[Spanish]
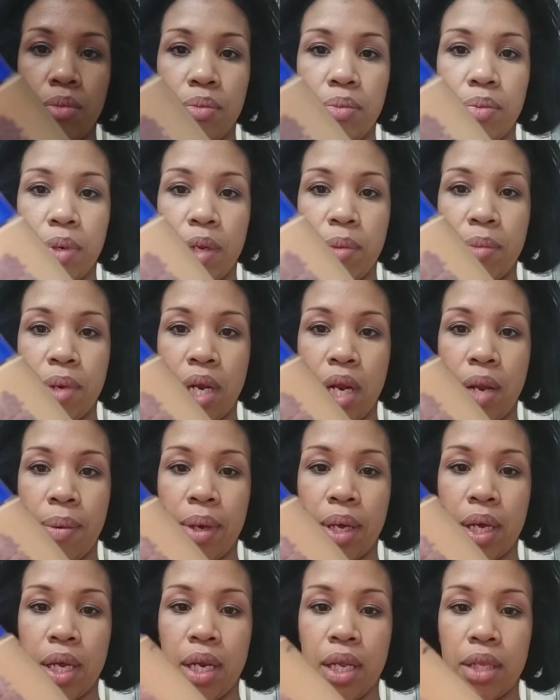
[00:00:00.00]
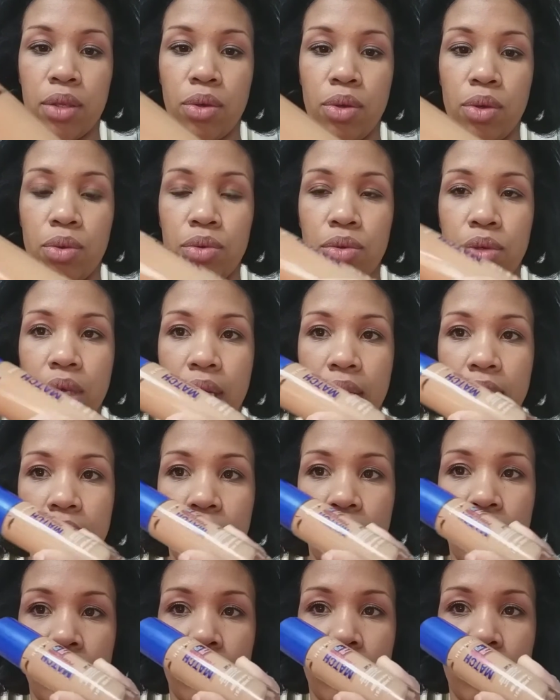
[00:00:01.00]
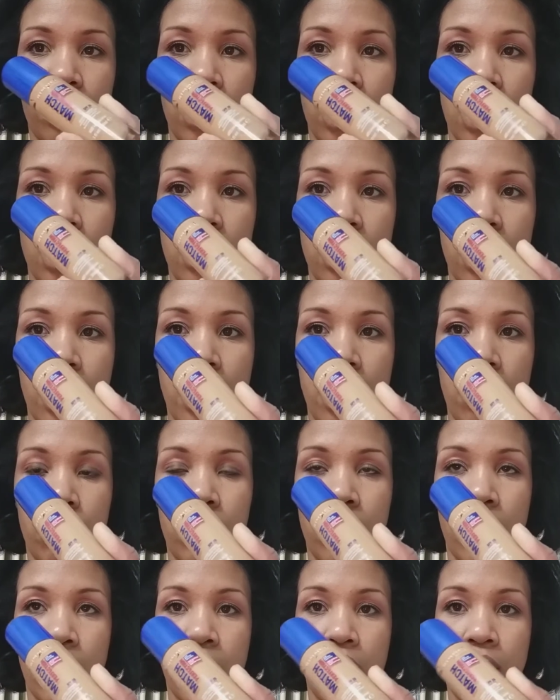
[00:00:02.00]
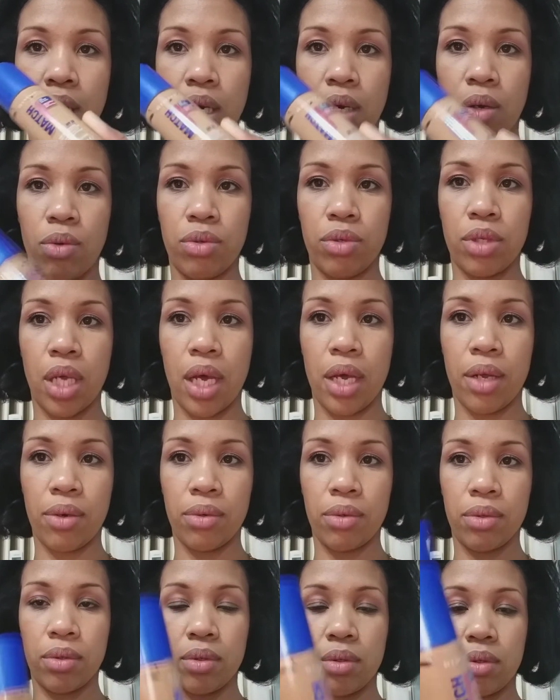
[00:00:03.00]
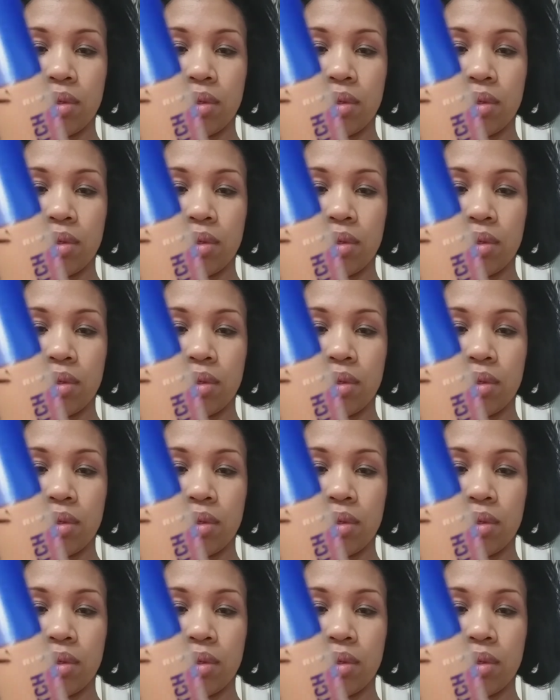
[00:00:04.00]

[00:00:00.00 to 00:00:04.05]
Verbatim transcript: primera vez que la estoy usando, quizás ya ustedes la usaron,